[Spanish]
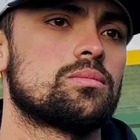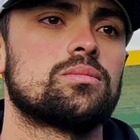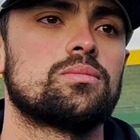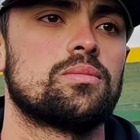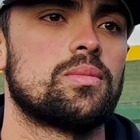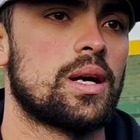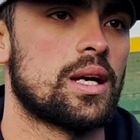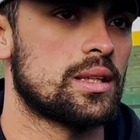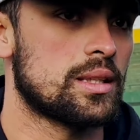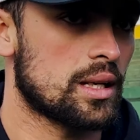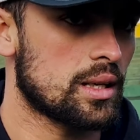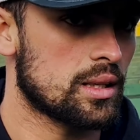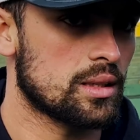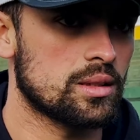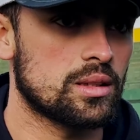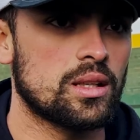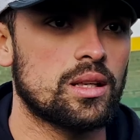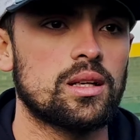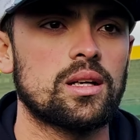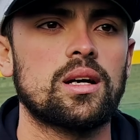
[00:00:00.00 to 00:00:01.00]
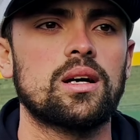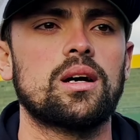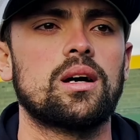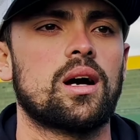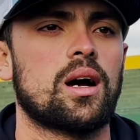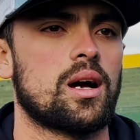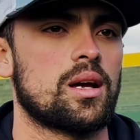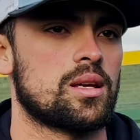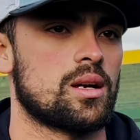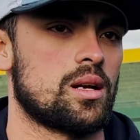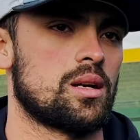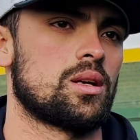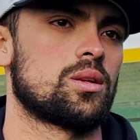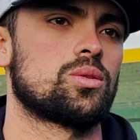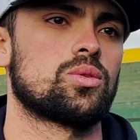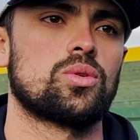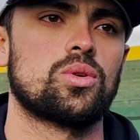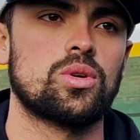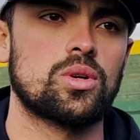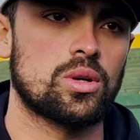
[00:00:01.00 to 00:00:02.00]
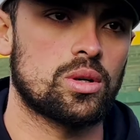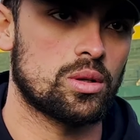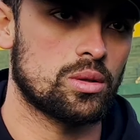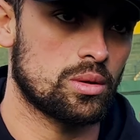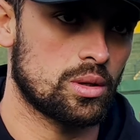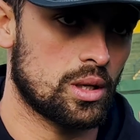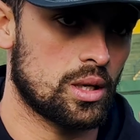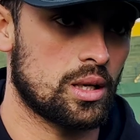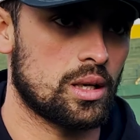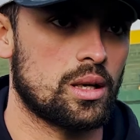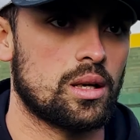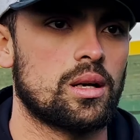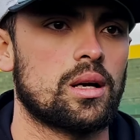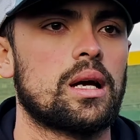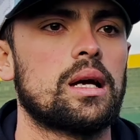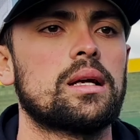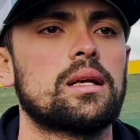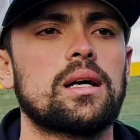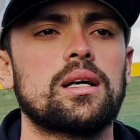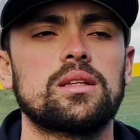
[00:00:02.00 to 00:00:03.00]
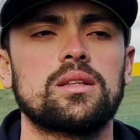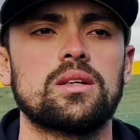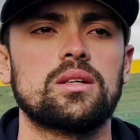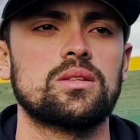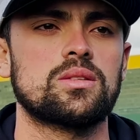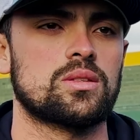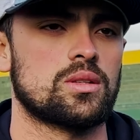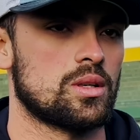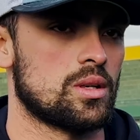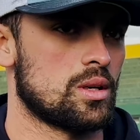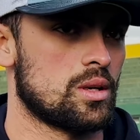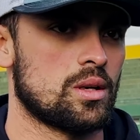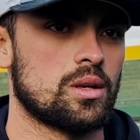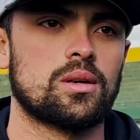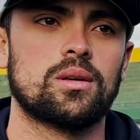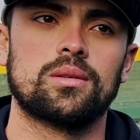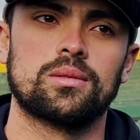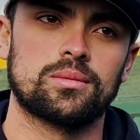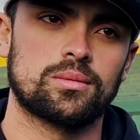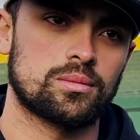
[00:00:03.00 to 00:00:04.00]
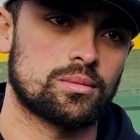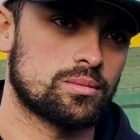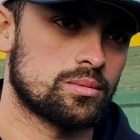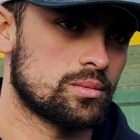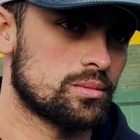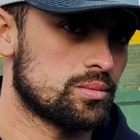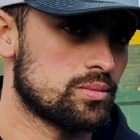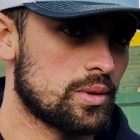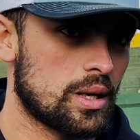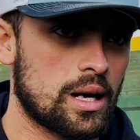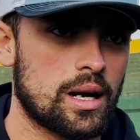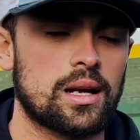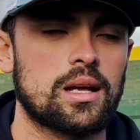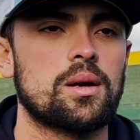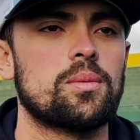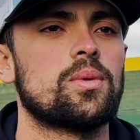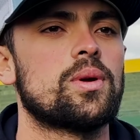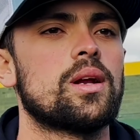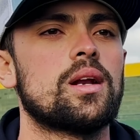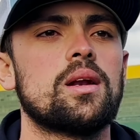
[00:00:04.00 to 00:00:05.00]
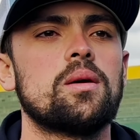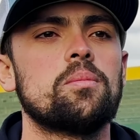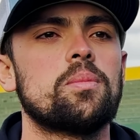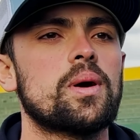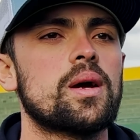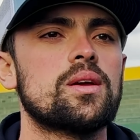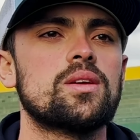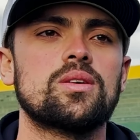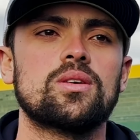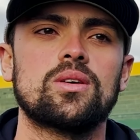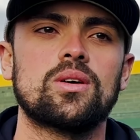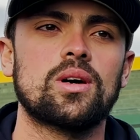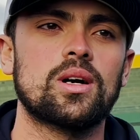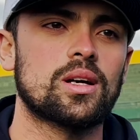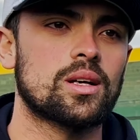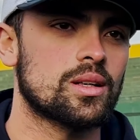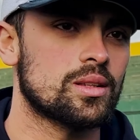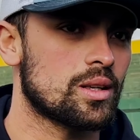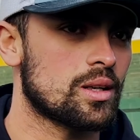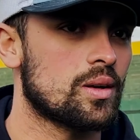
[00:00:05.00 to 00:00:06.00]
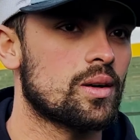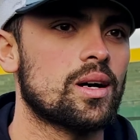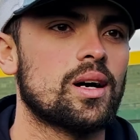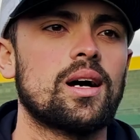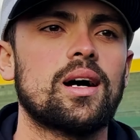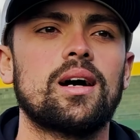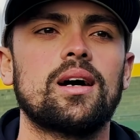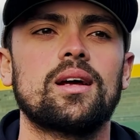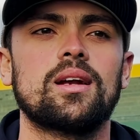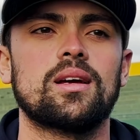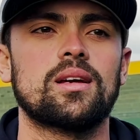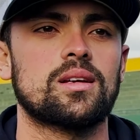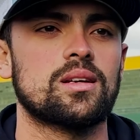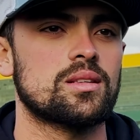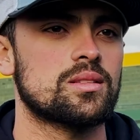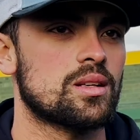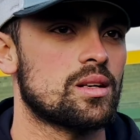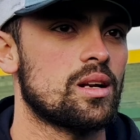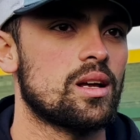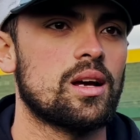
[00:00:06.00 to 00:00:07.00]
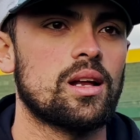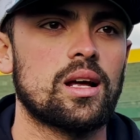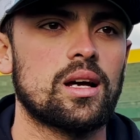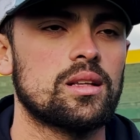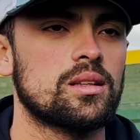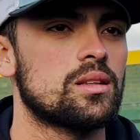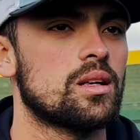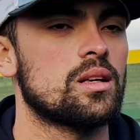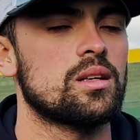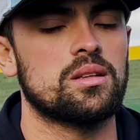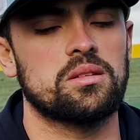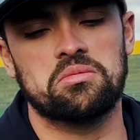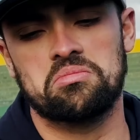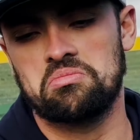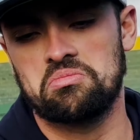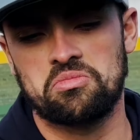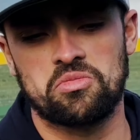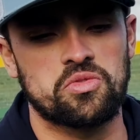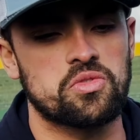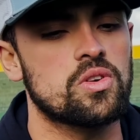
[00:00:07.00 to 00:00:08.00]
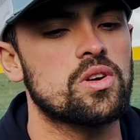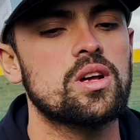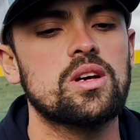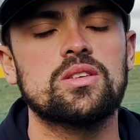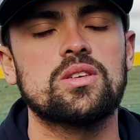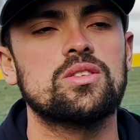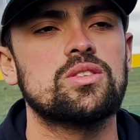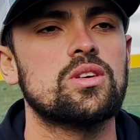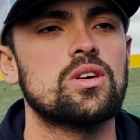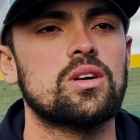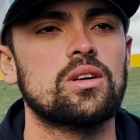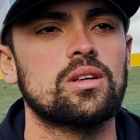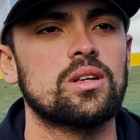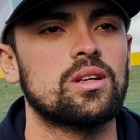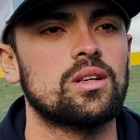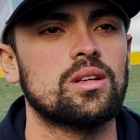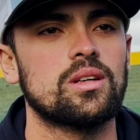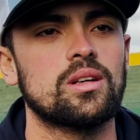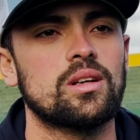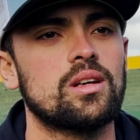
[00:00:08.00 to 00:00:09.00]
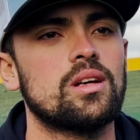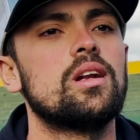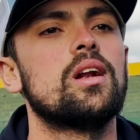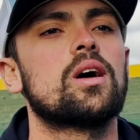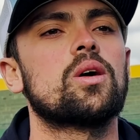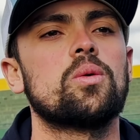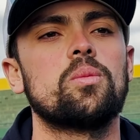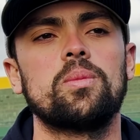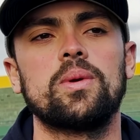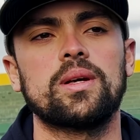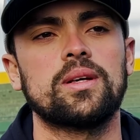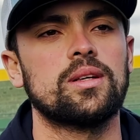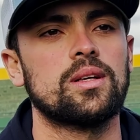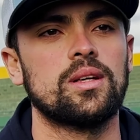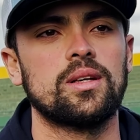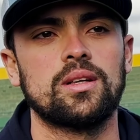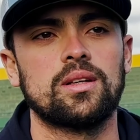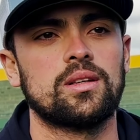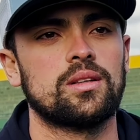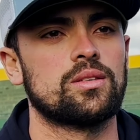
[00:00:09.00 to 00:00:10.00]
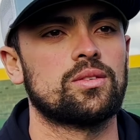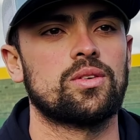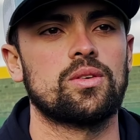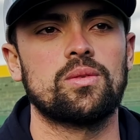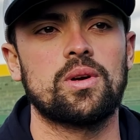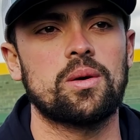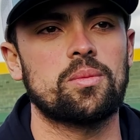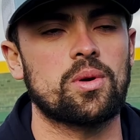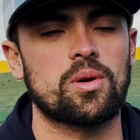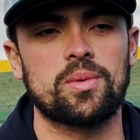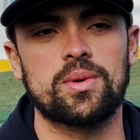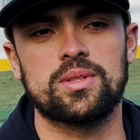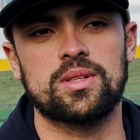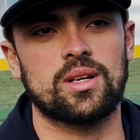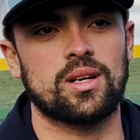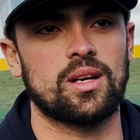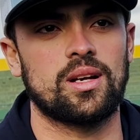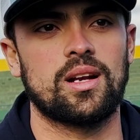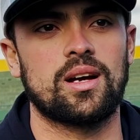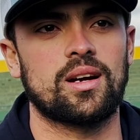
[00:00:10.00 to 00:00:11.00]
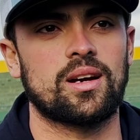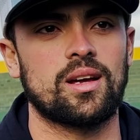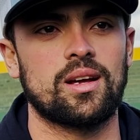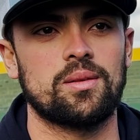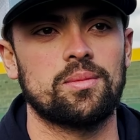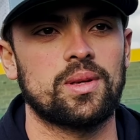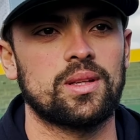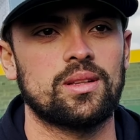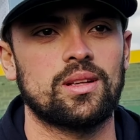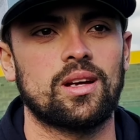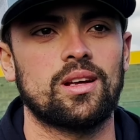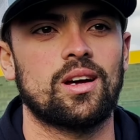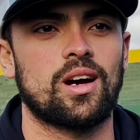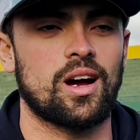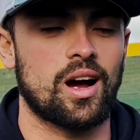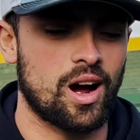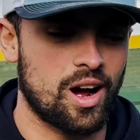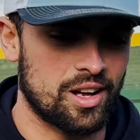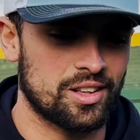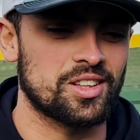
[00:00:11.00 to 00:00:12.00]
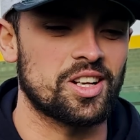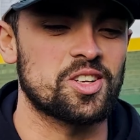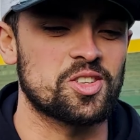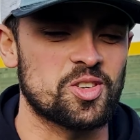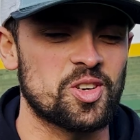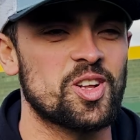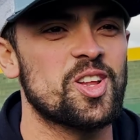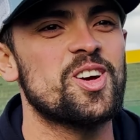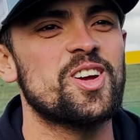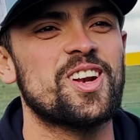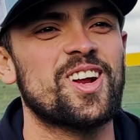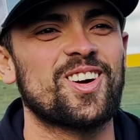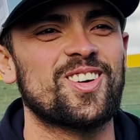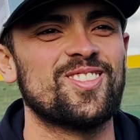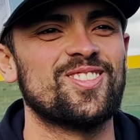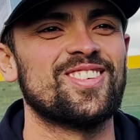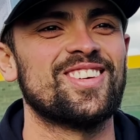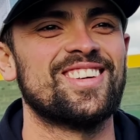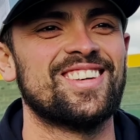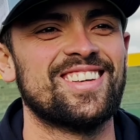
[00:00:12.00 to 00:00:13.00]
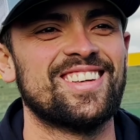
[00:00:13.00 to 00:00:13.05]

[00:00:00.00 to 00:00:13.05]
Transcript: vete a Argentina, allá el estudio eh, es gratis, hay que poner el empeño, hay que trabajar, hay que salir adelante y fue una decisión y la cumplí fue una promesa que la realmente hasta el sol la cumple.